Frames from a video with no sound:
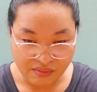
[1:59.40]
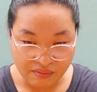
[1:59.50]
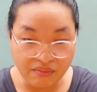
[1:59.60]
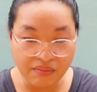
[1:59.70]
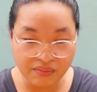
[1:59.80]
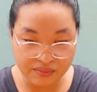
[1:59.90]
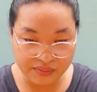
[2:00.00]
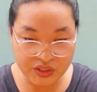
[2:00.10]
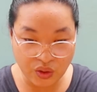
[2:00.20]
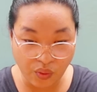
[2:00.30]
Mm-mm.
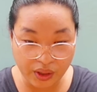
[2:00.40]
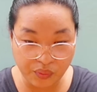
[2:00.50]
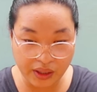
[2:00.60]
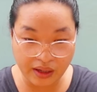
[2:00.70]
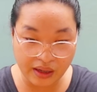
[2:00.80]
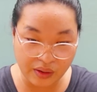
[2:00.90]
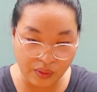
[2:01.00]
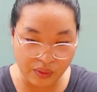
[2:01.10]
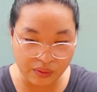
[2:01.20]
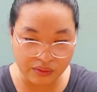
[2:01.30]
So one week
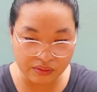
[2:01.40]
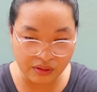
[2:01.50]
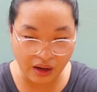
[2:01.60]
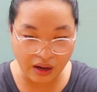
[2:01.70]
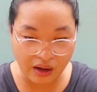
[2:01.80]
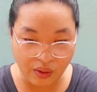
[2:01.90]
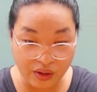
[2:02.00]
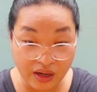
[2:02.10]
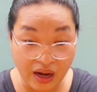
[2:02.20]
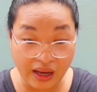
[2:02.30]
kayong
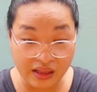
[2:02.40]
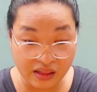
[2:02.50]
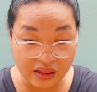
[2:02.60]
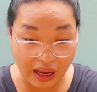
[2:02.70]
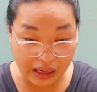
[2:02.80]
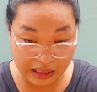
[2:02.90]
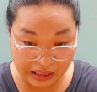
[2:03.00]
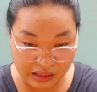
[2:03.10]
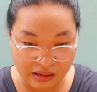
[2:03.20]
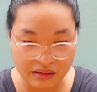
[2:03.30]
naka-online
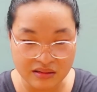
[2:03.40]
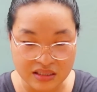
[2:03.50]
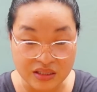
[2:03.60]
dahil sa